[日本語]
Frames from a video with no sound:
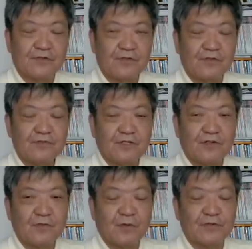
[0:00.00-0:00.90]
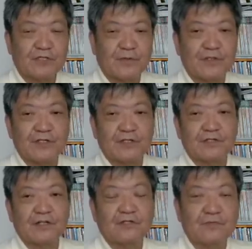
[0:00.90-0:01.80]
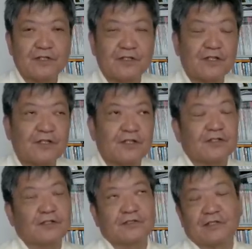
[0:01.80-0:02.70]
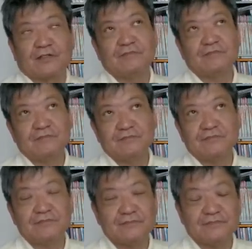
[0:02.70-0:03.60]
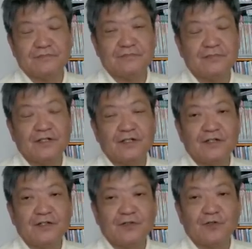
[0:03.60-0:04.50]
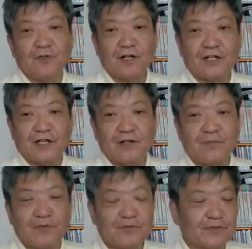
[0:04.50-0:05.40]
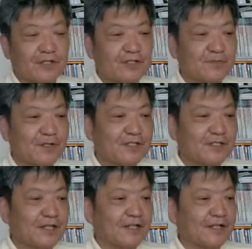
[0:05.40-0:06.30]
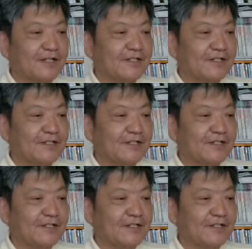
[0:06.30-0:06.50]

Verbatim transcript: 雄安を守るために、ね、100万人避難させたうんよう分からんもっと説明してえな